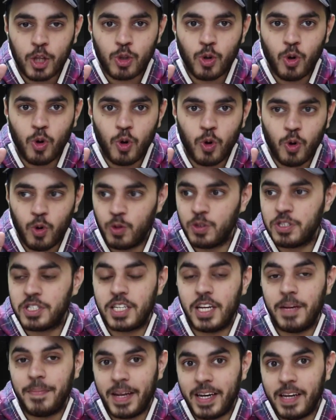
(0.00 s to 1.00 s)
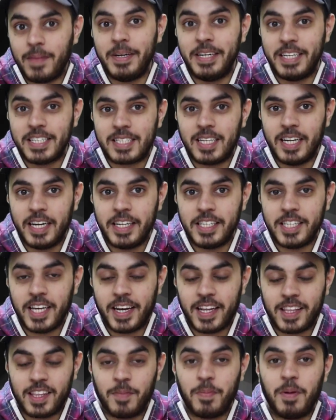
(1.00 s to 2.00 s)
तो उनसे मैंने भी डिस्क लेने
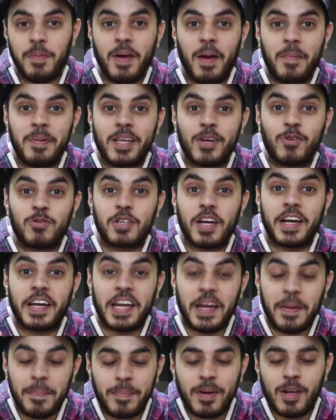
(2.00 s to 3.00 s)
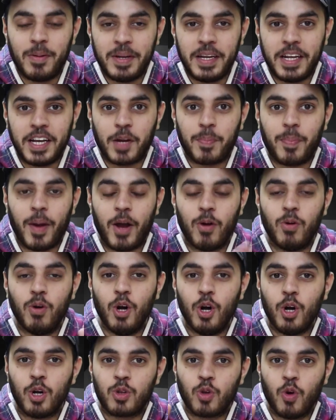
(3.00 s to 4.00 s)
जाना है तभी मैं अभी तक उसका गेम प्ले भी नहीं कर पाया हूँ
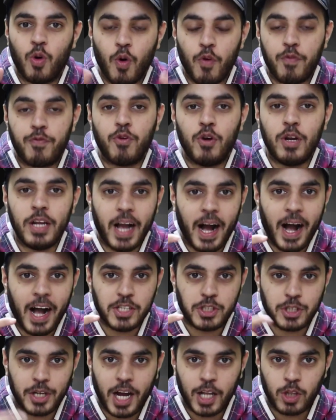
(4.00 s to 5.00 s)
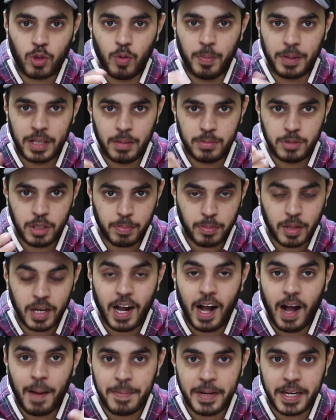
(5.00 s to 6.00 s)
तो होपफुली आज रात को मतलब जब
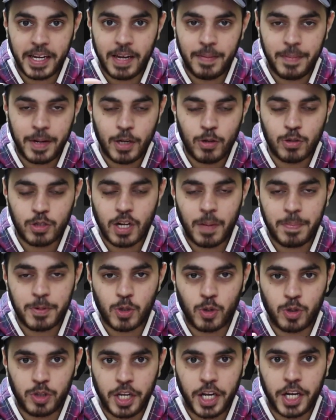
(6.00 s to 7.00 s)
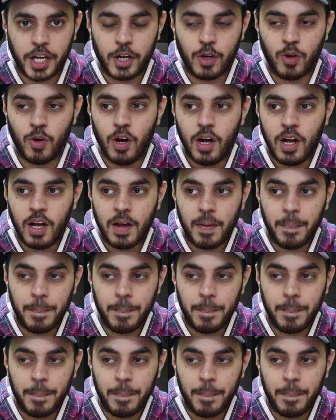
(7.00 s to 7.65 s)
तक आप ये गेमिंग न्यूज़ का एपिसोड देख रहे हो